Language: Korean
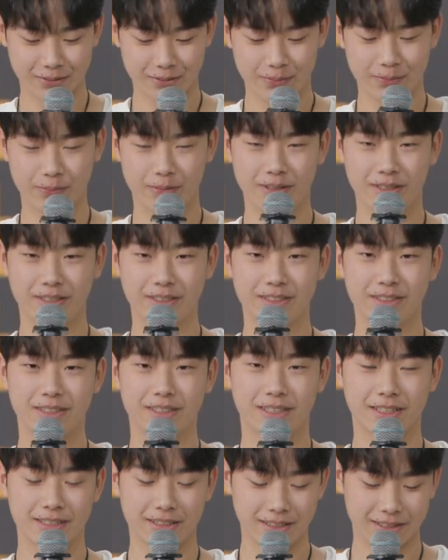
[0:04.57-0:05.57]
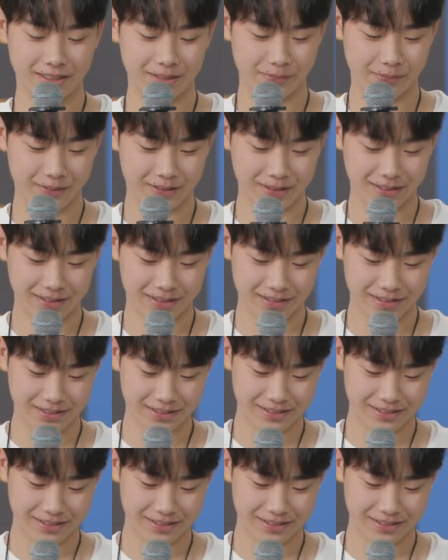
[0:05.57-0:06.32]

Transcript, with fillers: 미인을 가진 자입니다.